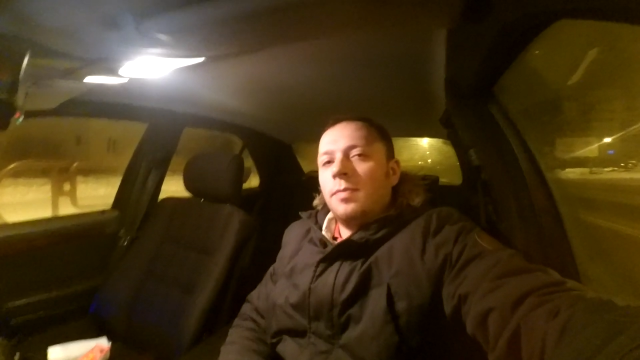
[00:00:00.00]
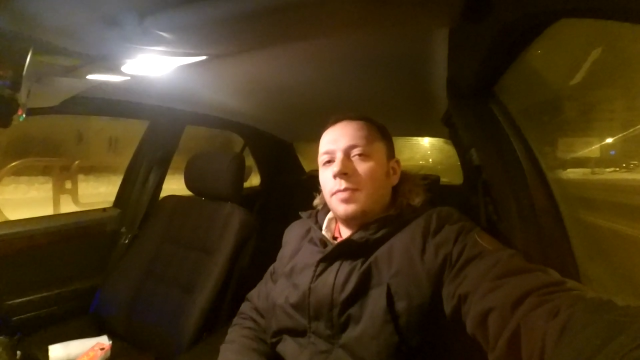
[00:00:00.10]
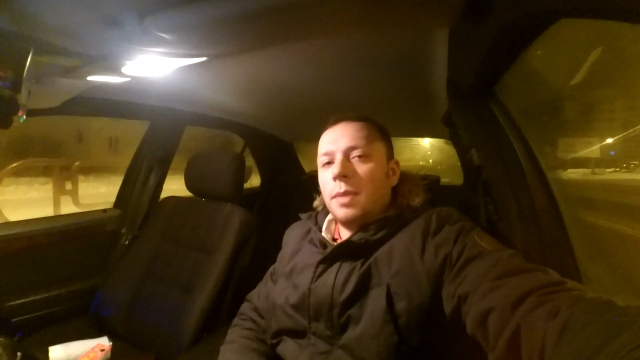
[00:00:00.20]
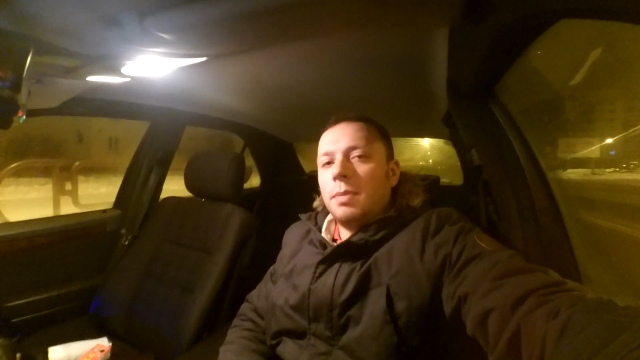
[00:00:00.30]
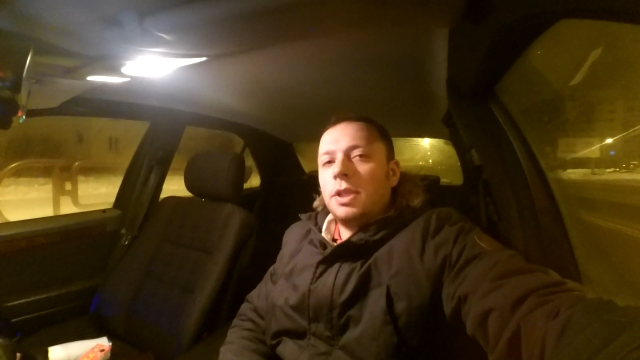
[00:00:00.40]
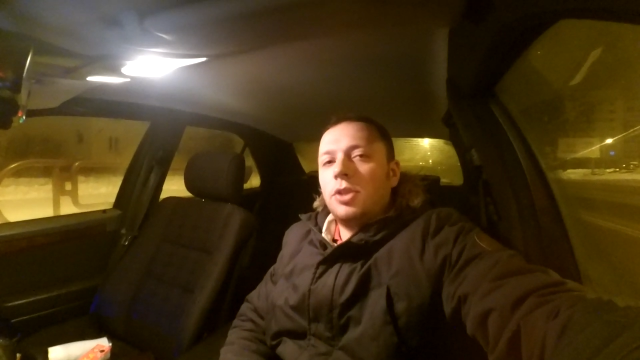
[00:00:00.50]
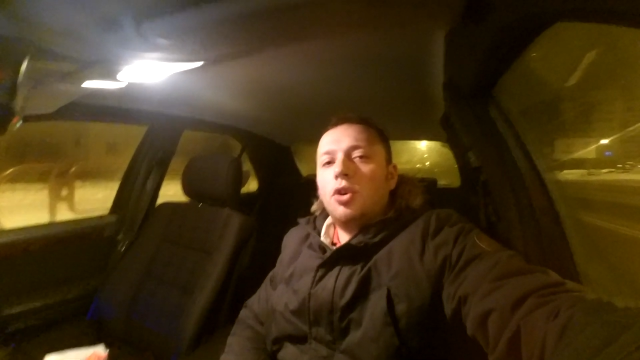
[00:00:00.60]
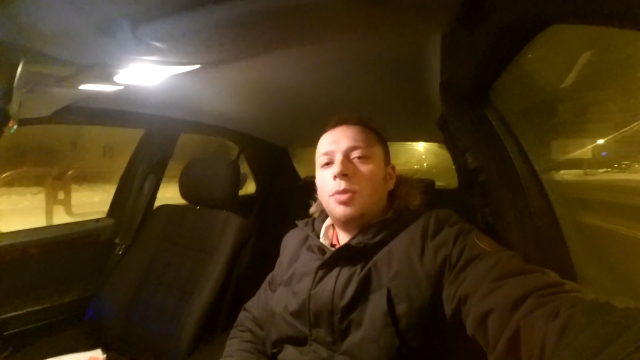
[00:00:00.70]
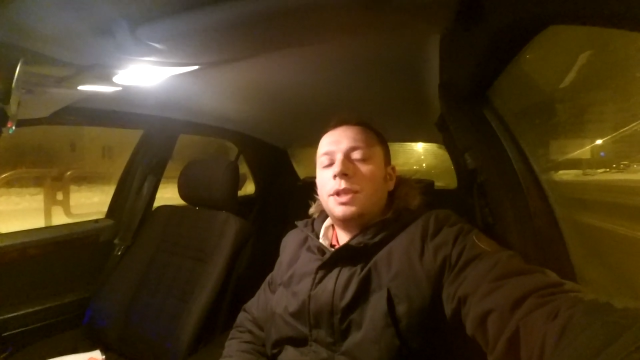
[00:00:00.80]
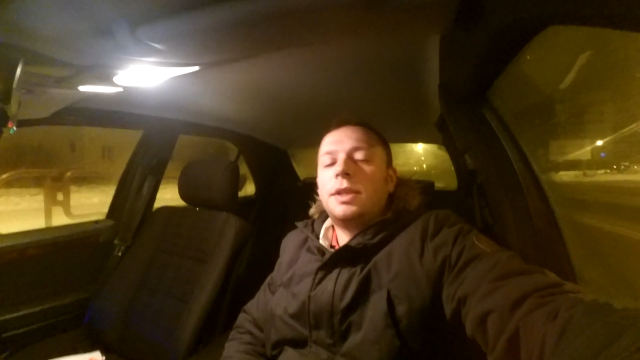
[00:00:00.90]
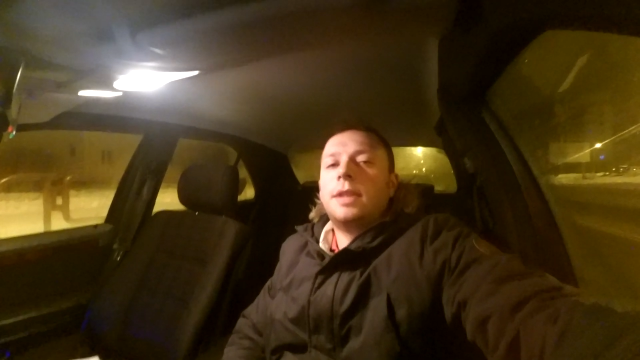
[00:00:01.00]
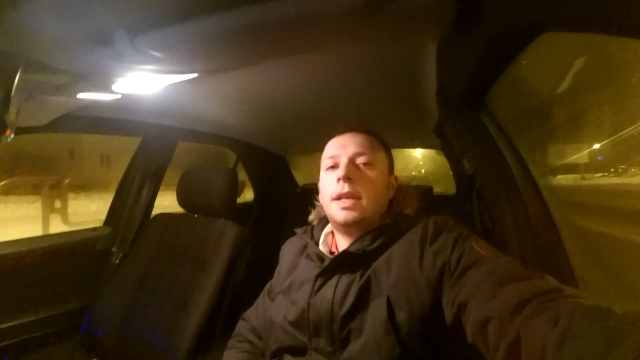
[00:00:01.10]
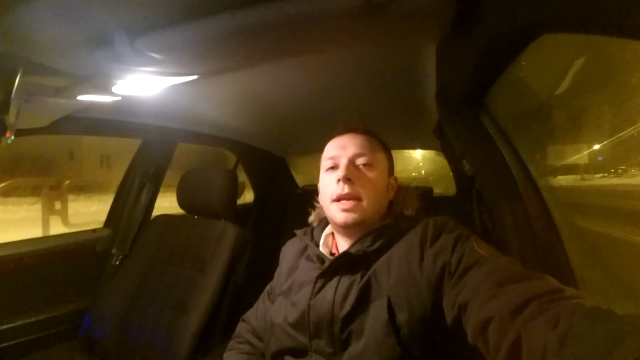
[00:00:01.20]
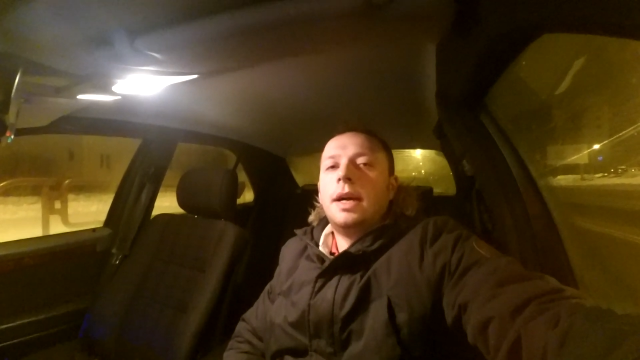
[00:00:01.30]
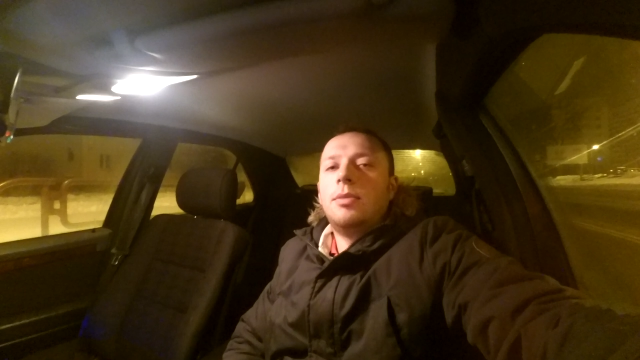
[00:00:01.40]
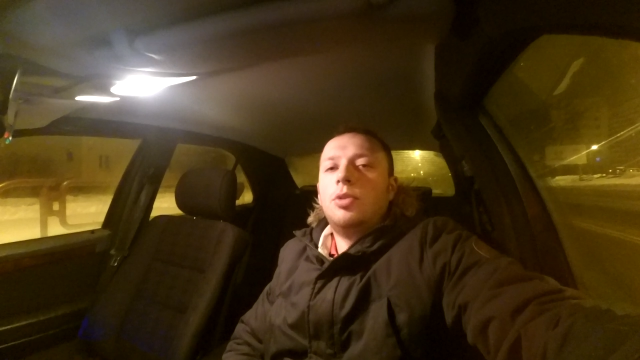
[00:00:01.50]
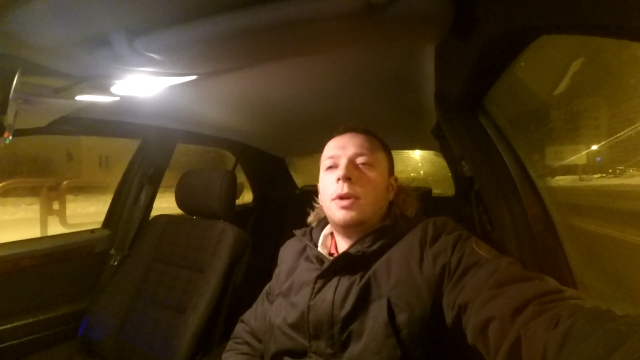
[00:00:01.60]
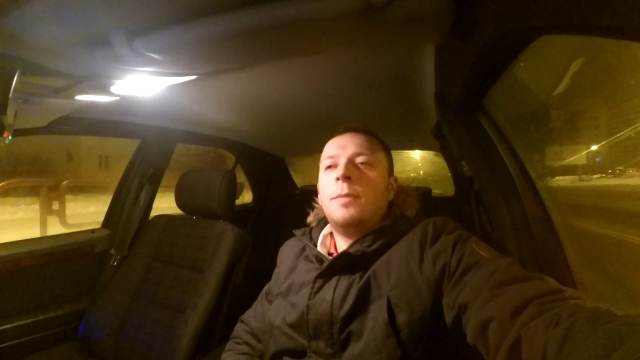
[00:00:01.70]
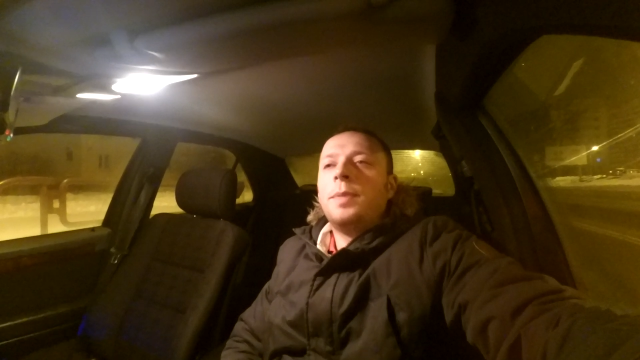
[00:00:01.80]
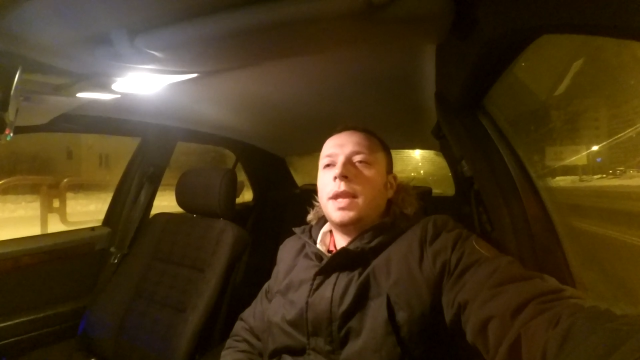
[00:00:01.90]
на подъемник, на яму
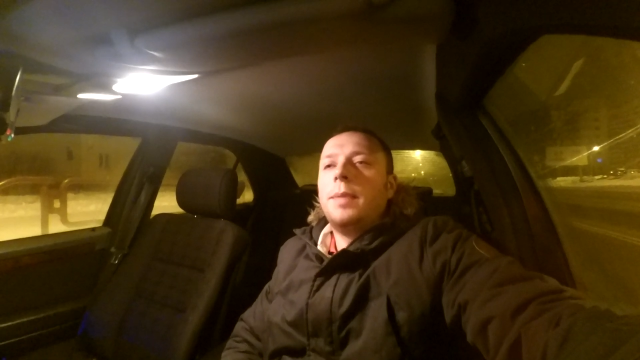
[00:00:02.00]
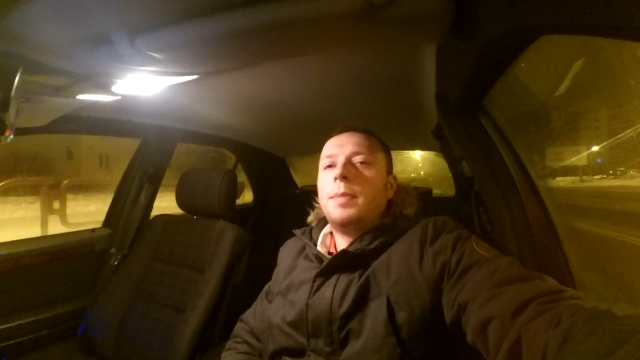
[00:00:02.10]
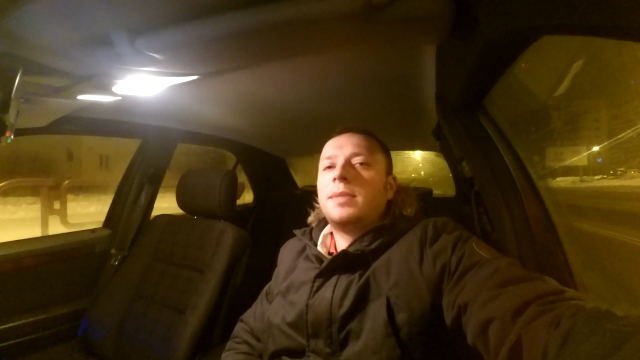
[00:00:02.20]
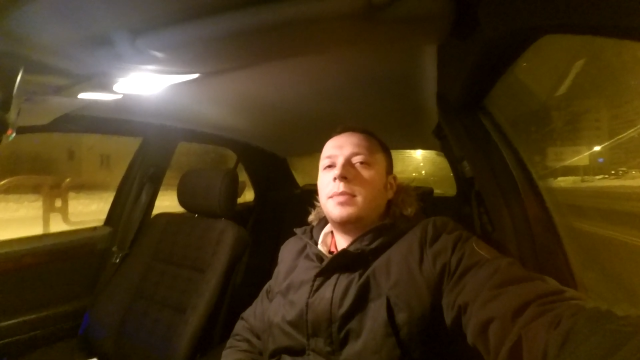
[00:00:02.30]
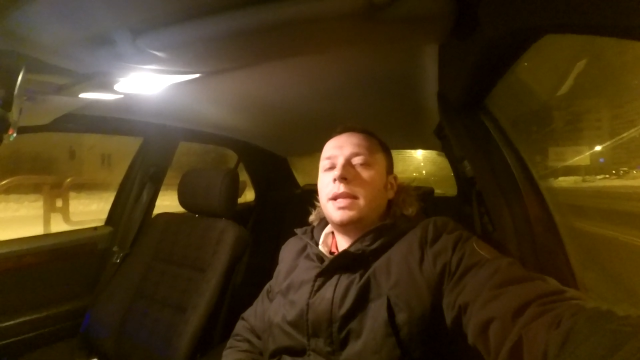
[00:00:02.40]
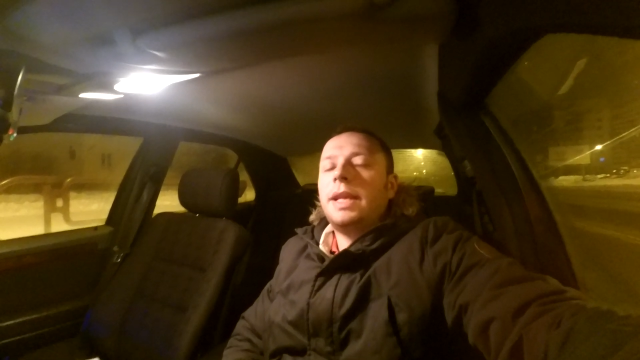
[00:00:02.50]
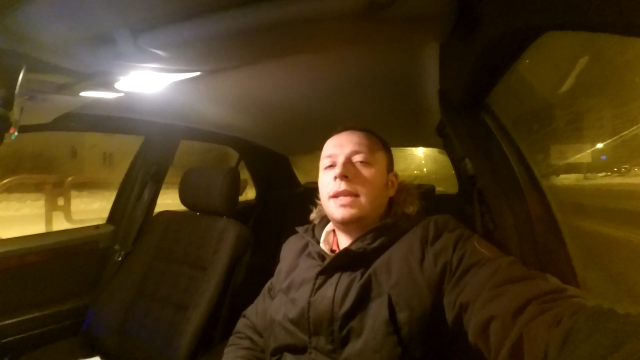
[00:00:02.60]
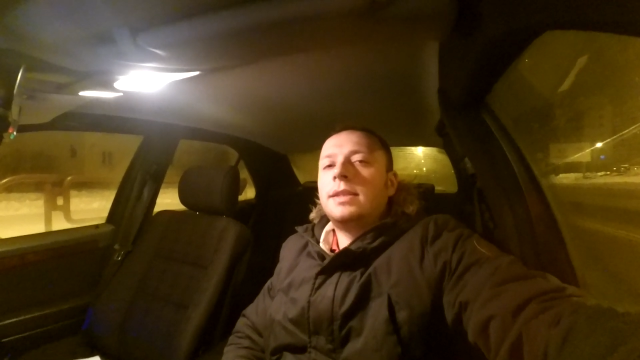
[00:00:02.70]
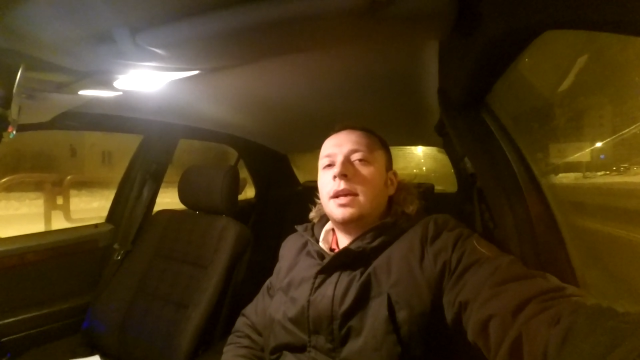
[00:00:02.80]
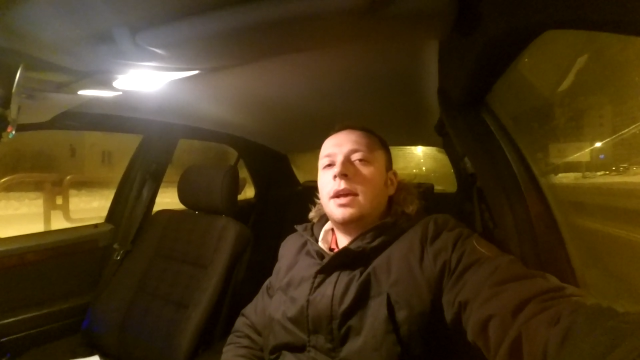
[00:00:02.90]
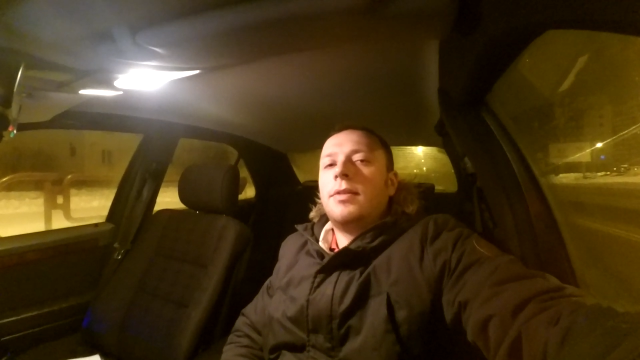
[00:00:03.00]
и посмотреть,